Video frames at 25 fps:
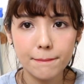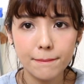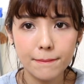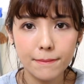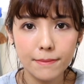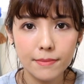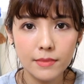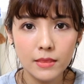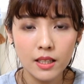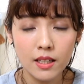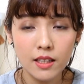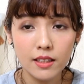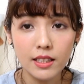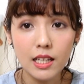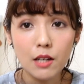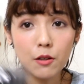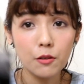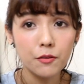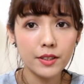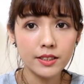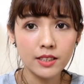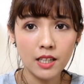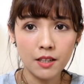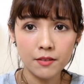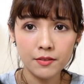嗯，那我
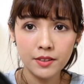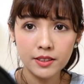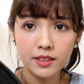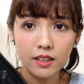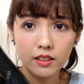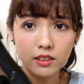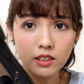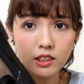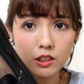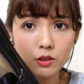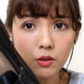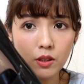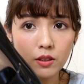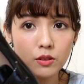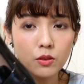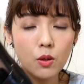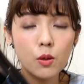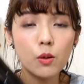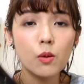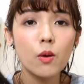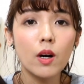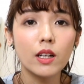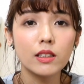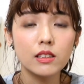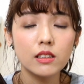非常非常喜欢这种
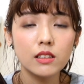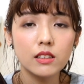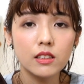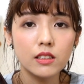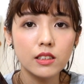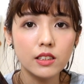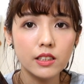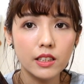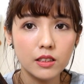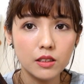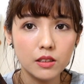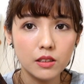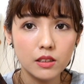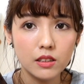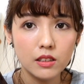款式的鞋子，